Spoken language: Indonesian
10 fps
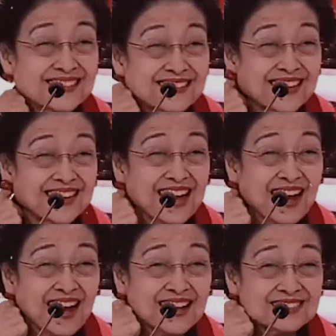enak
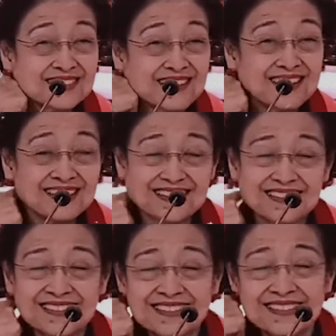aja
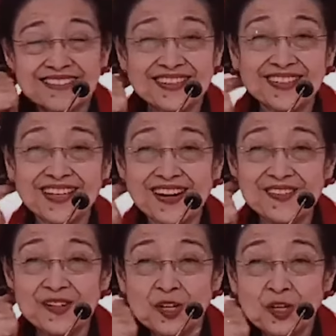jadi kan
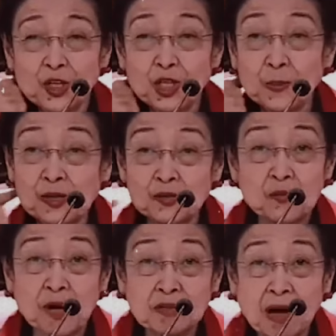ini pasti
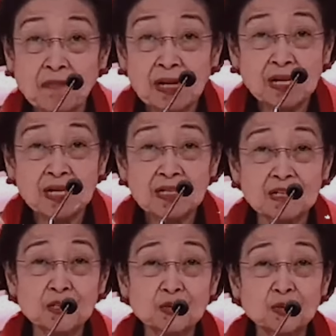wartawan kan yang
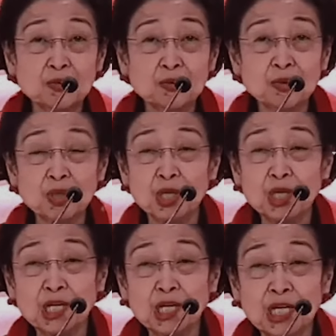ditunggu
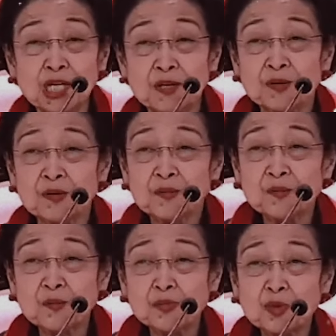iki
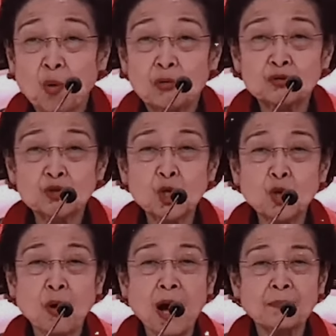
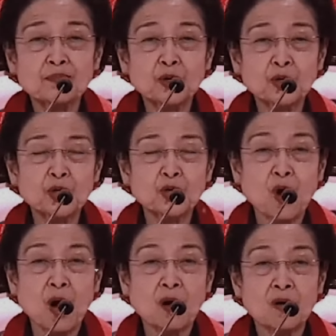sikap dari
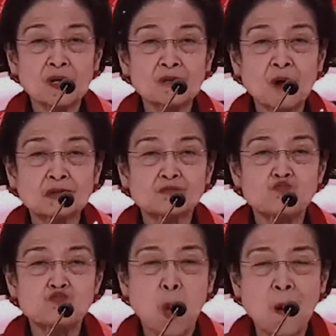rocker Rakernas
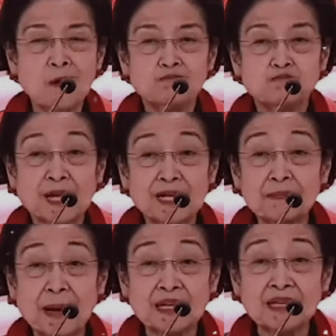tadi
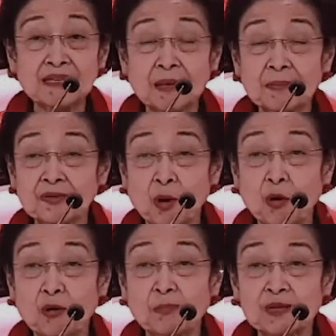pagi saya baca
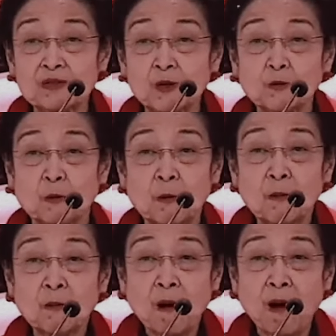kompas ya gitu
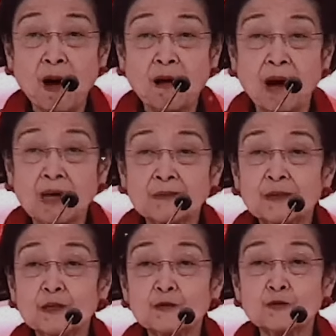akan
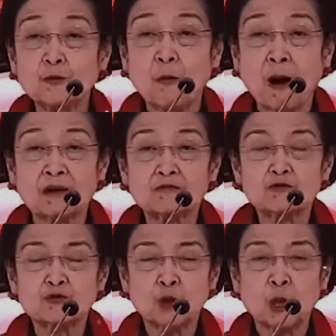menentukan
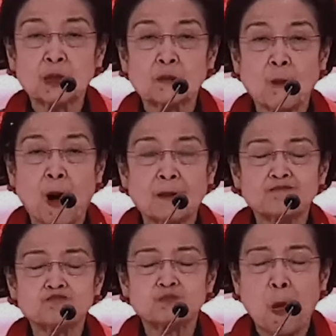sikap
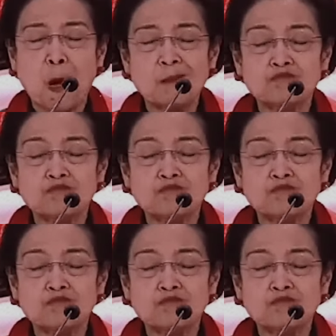bla